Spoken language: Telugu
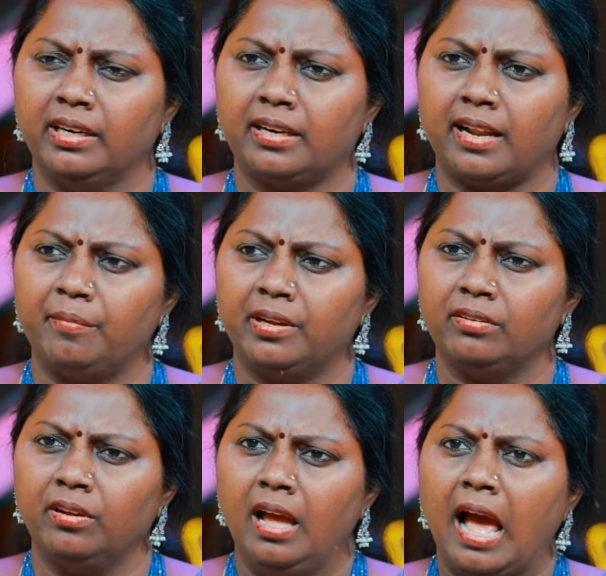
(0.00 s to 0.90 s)
వీళ్ళ
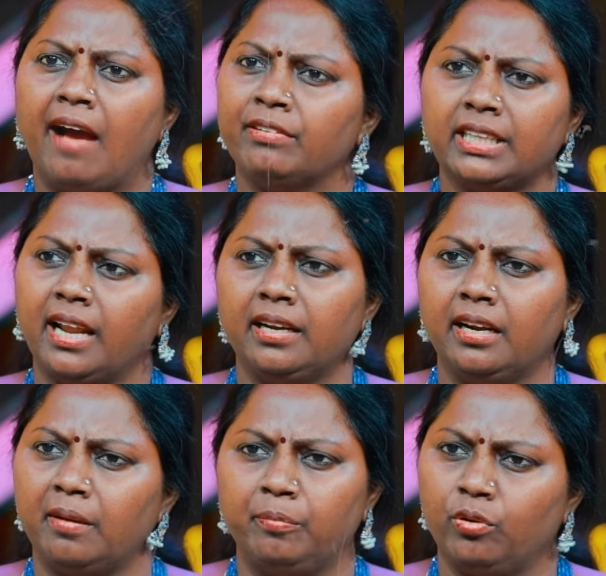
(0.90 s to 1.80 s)
డ్రామాలు
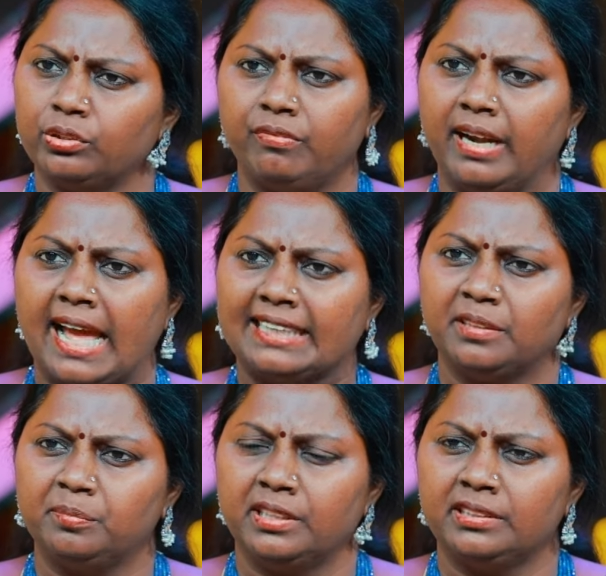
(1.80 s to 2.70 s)
అవసరానికి డబ్బు కోసం వాళ్ళు
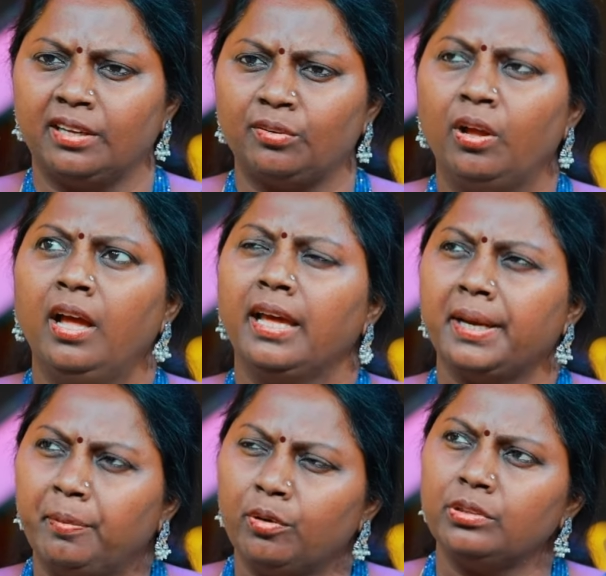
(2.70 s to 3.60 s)
యాక్సెప్ట్ చేశారు
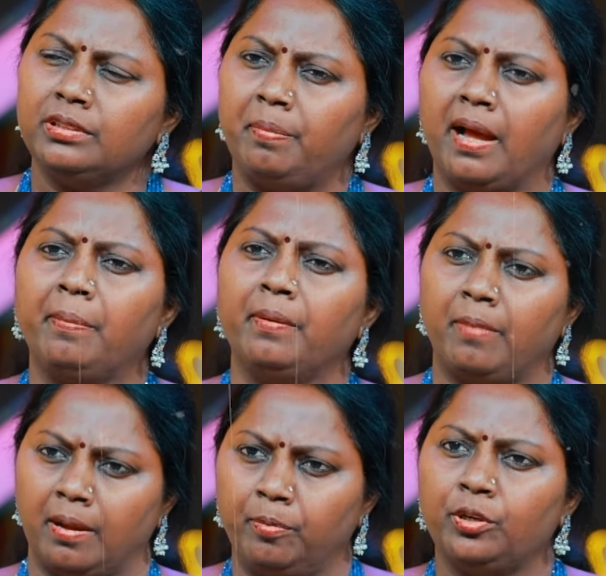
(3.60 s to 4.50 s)
రేపటి రోజున
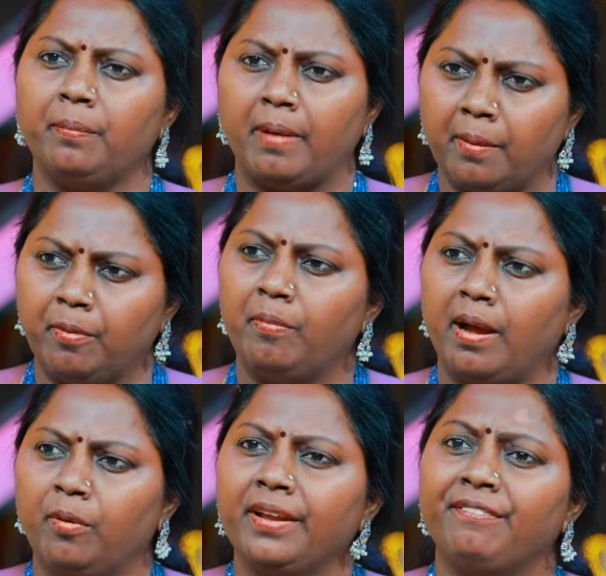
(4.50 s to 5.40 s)
పాప పుట్టే పాప
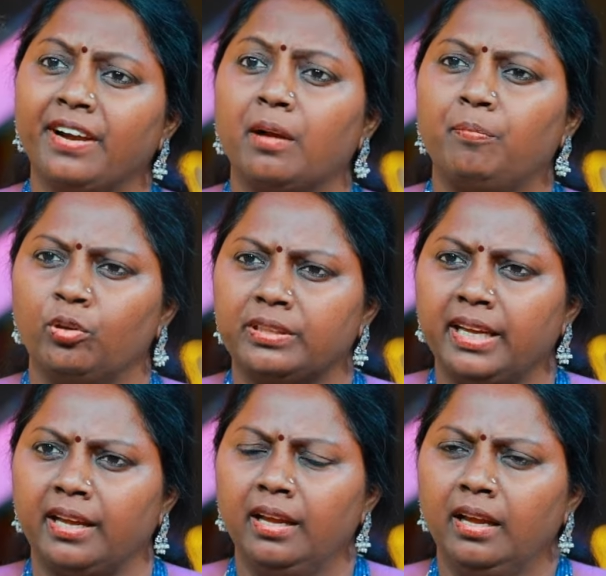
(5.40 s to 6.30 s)
బాబో
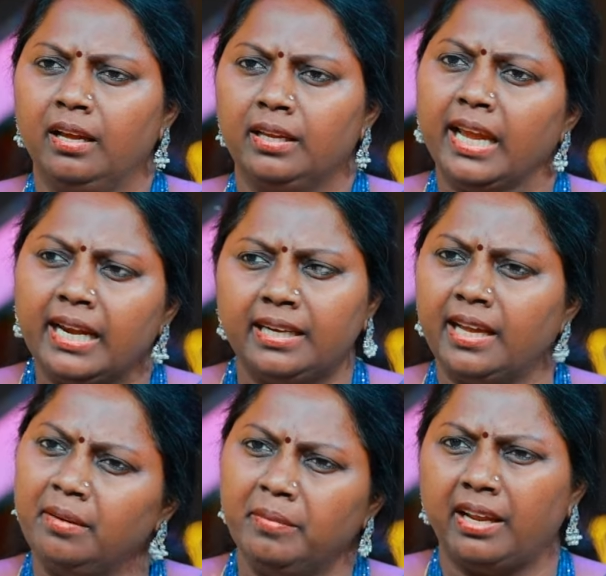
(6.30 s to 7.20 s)
ఇవ్వకపోతే
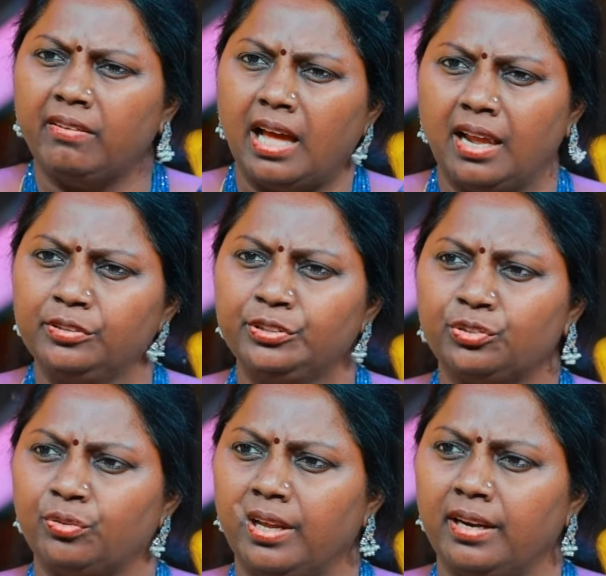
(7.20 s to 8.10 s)
ఏంటి అని మీరు ఏమైనా
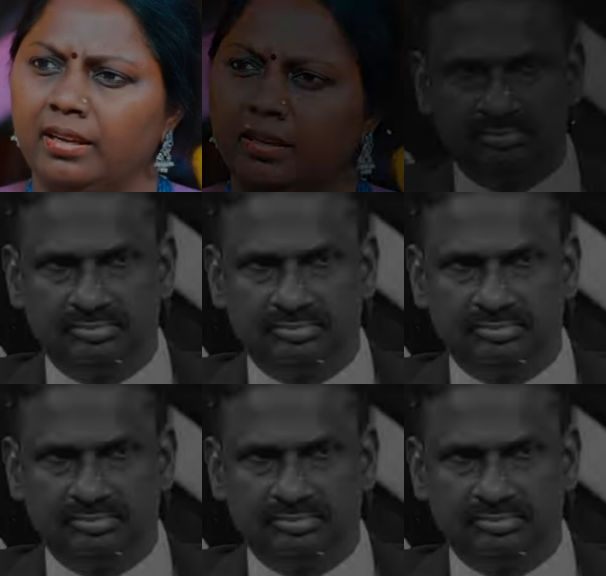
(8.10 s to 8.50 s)
ఆలోచించుకున్నారా